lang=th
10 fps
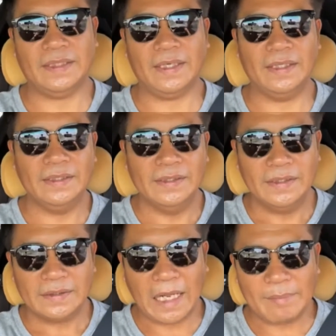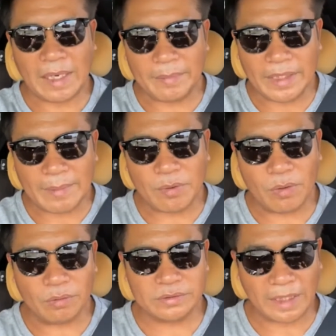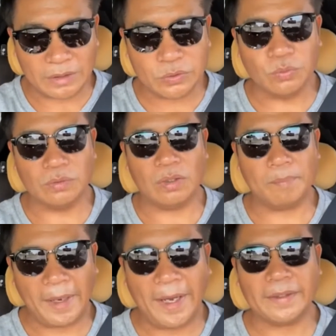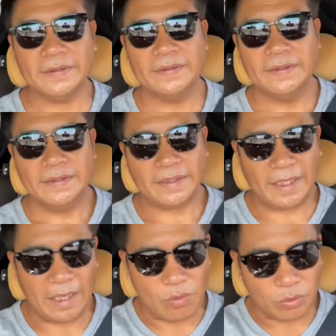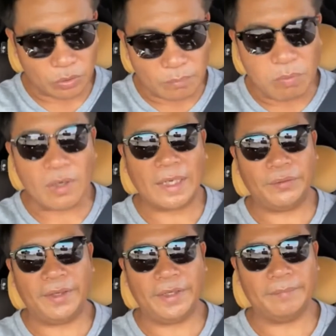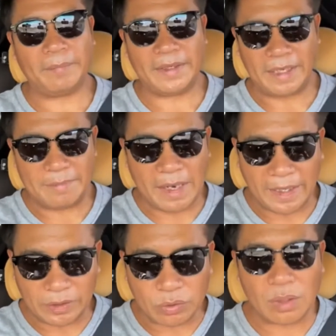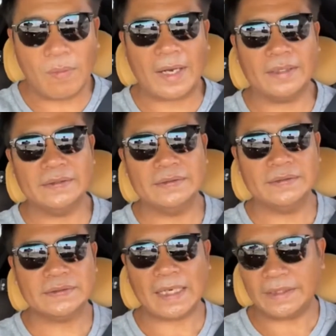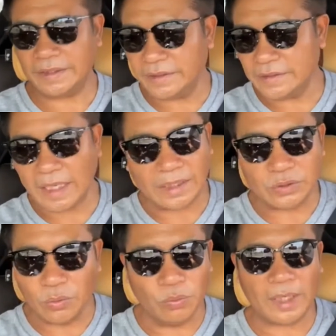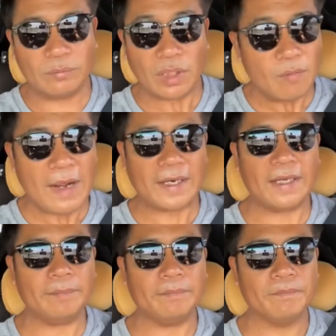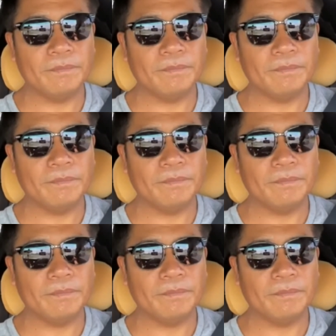นะ ตามคำแนะนำของสาธารณสุขของแพทย์ แต่เราก็ต้องป้องกันตัวเอง ไปไหนมาไหนต้องระวัง การกินการอยู่นะ ต้องระวังนะครับ